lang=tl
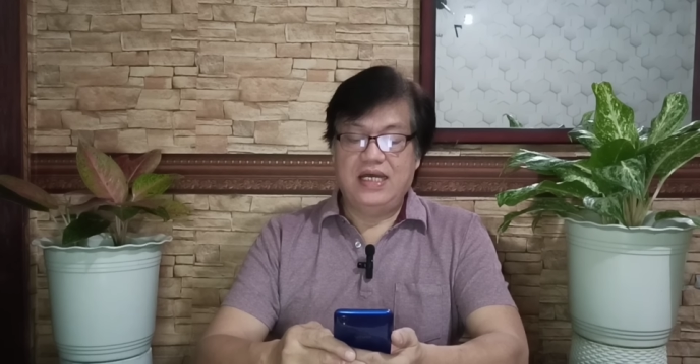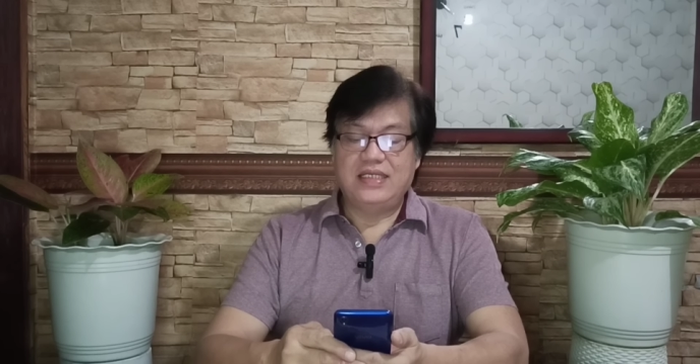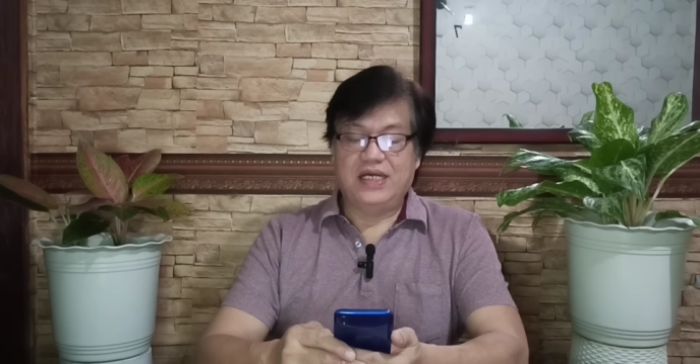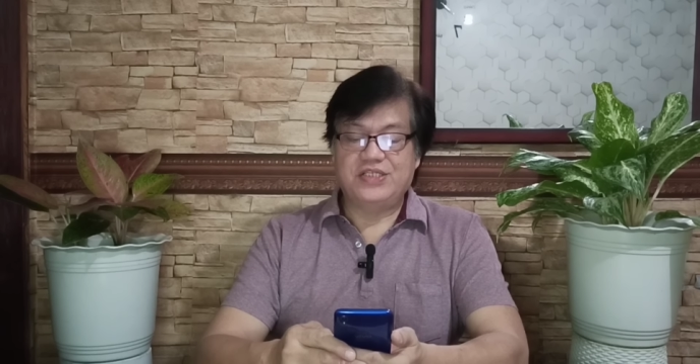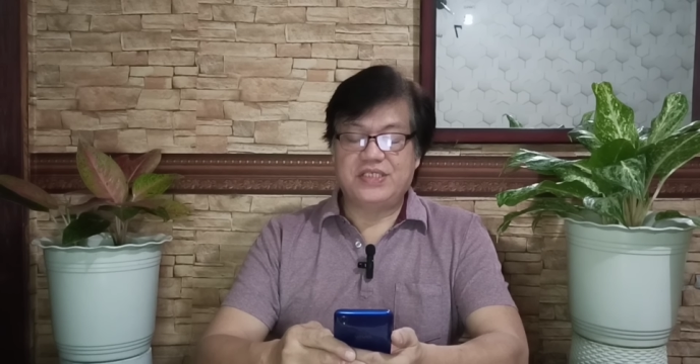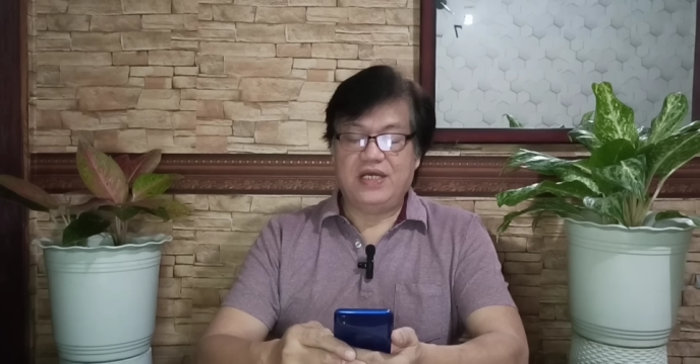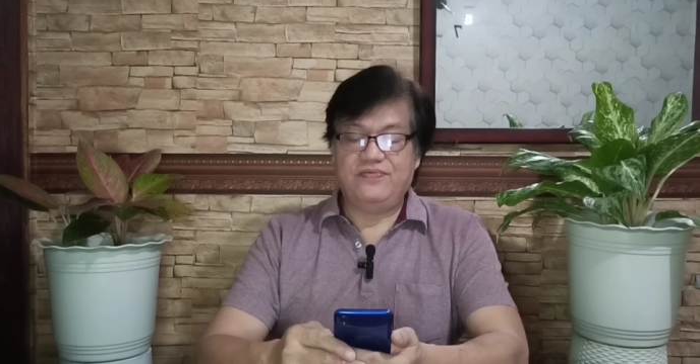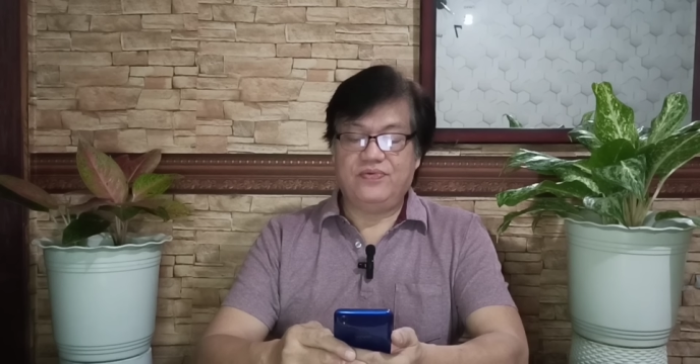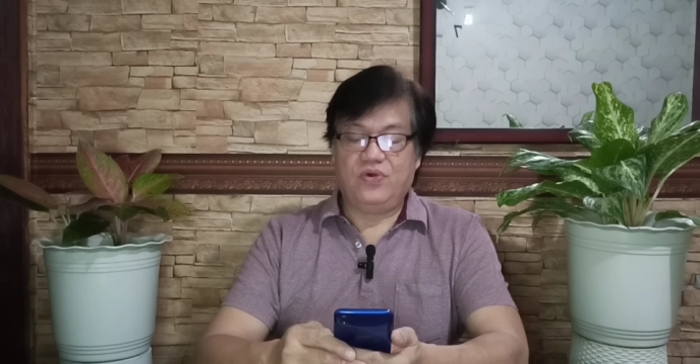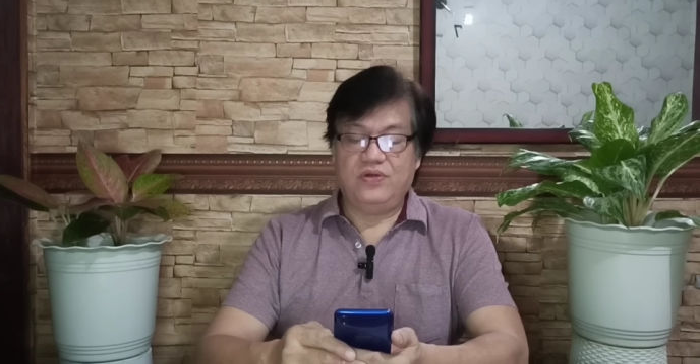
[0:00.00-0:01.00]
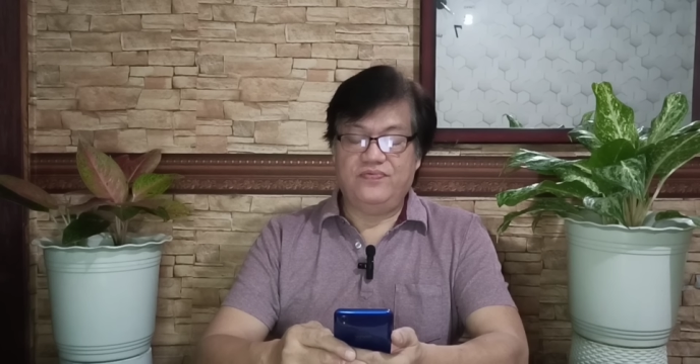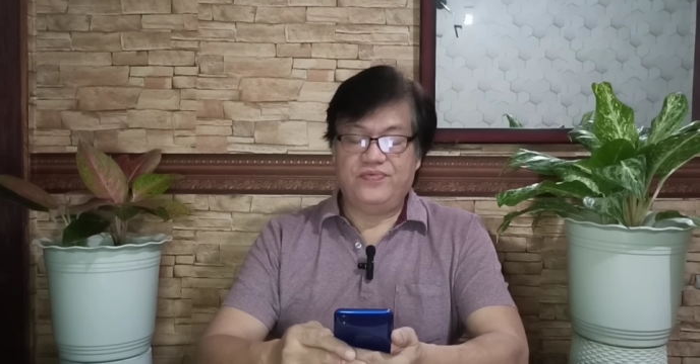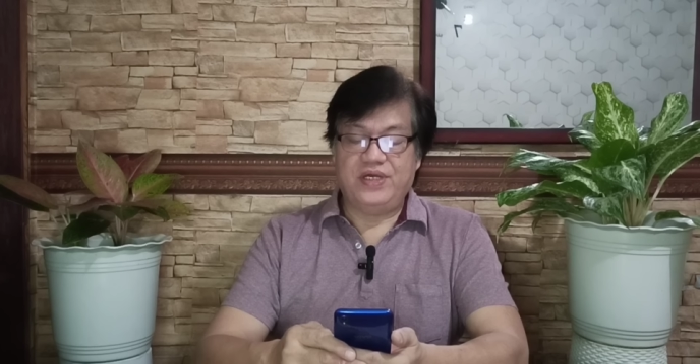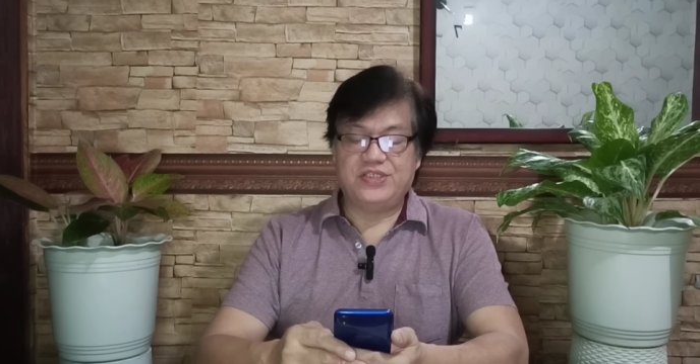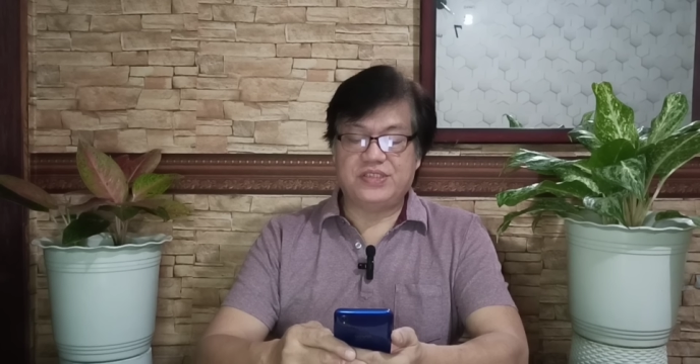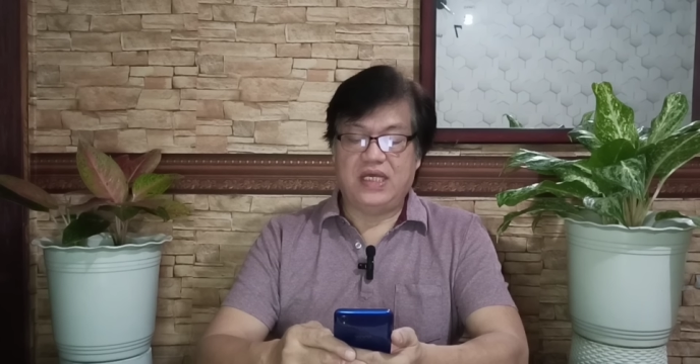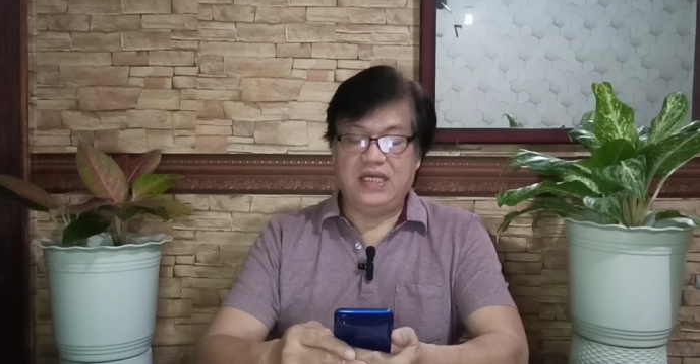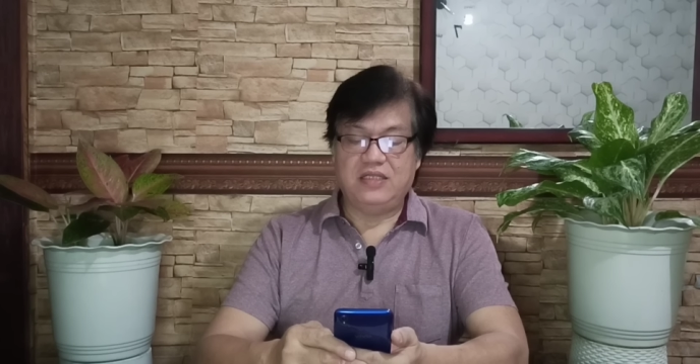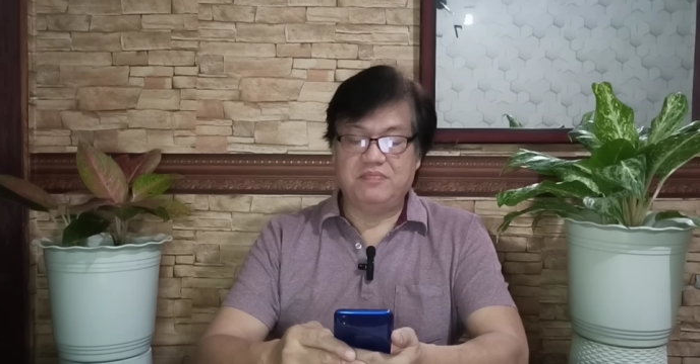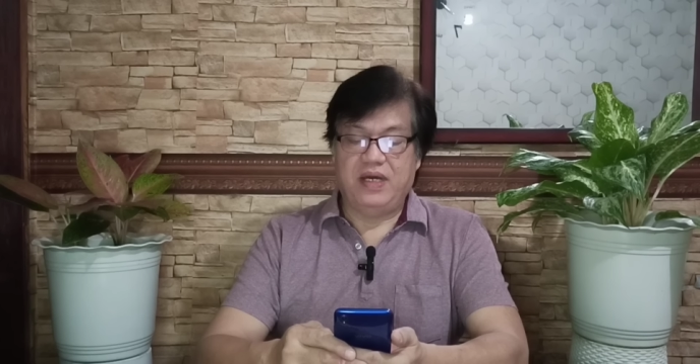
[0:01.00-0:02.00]
ng self-confessed
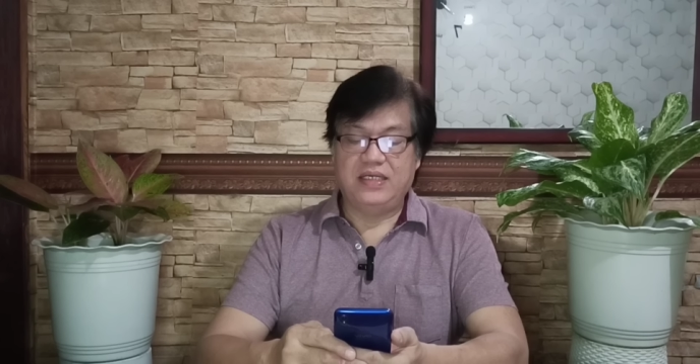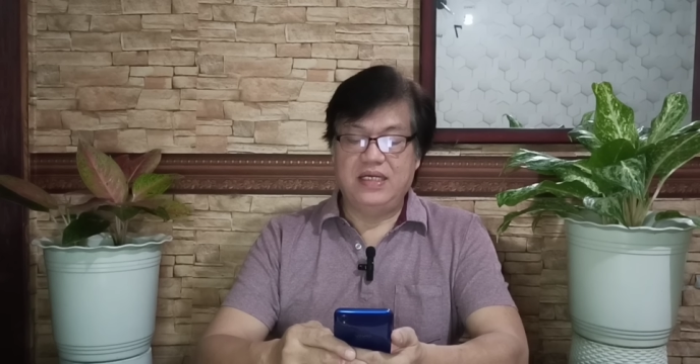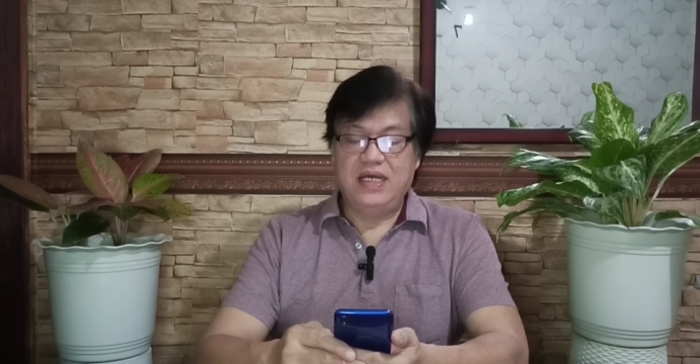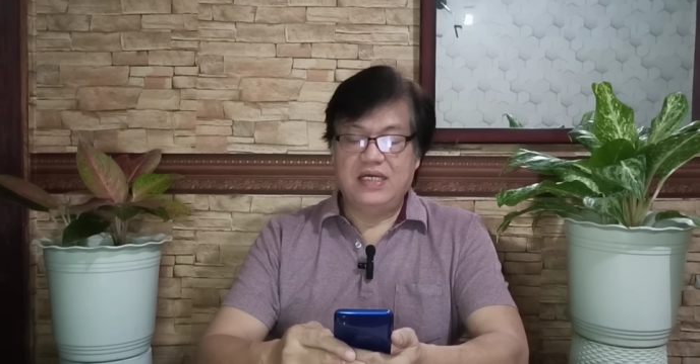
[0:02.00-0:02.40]
hitman